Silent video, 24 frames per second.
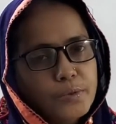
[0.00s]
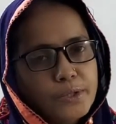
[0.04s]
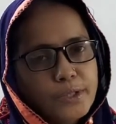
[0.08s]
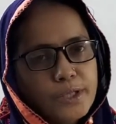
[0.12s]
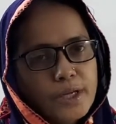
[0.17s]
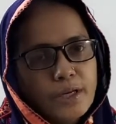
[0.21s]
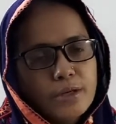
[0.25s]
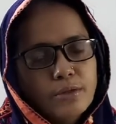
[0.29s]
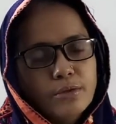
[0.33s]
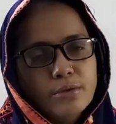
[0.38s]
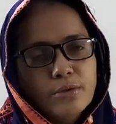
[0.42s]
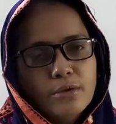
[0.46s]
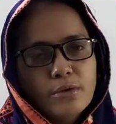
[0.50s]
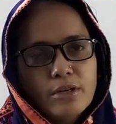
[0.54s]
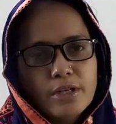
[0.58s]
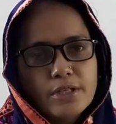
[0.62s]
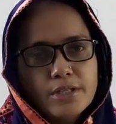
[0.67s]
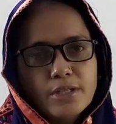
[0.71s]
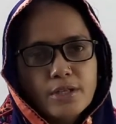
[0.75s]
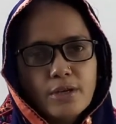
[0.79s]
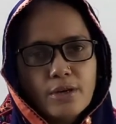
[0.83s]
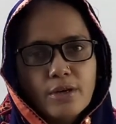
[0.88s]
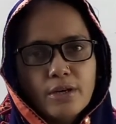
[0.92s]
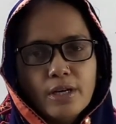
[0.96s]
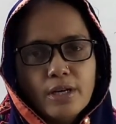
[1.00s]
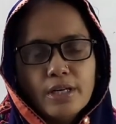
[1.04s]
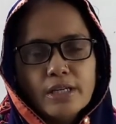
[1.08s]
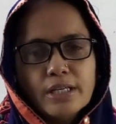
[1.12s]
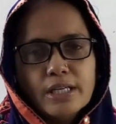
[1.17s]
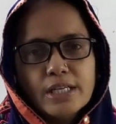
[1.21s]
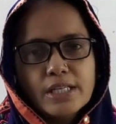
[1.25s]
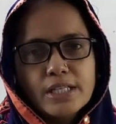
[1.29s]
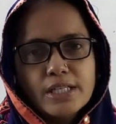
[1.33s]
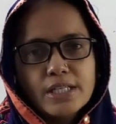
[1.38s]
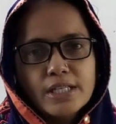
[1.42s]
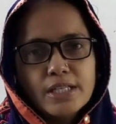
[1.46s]
বিদ্যালয় ও কলেজের অনলাইন
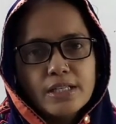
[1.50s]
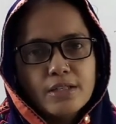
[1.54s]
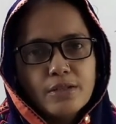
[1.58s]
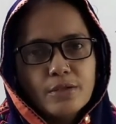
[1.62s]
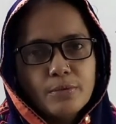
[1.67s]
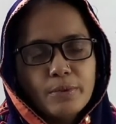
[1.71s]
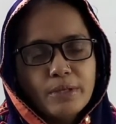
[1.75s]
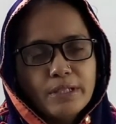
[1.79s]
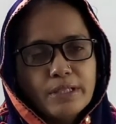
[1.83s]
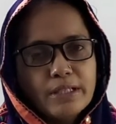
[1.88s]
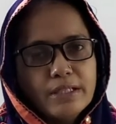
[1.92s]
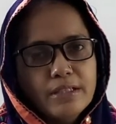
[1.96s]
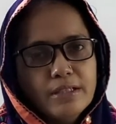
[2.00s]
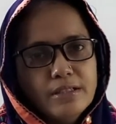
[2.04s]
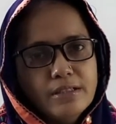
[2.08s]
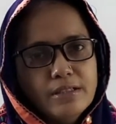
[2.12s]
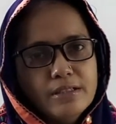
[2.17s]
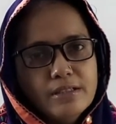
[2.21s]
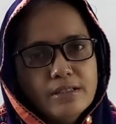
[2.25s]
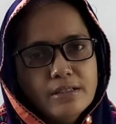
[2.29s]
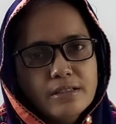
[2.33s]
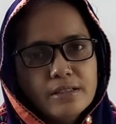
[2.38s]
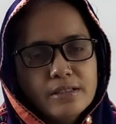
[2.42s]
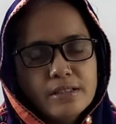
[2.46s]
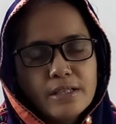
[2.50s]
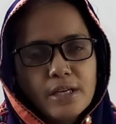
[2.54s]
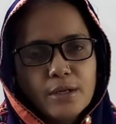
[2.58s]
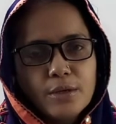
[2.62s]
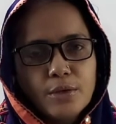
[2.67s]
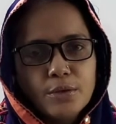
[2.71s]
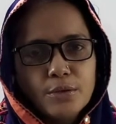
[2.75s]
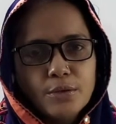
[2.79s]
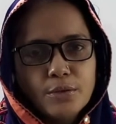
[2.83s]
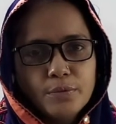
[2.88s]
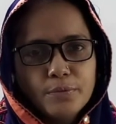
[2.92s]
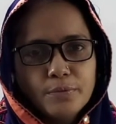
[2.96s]
ক্লাসে তোমাদের
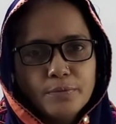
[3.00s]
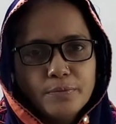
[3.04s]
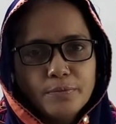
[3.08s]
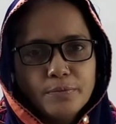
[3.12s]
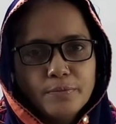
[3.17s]
স্বাগতম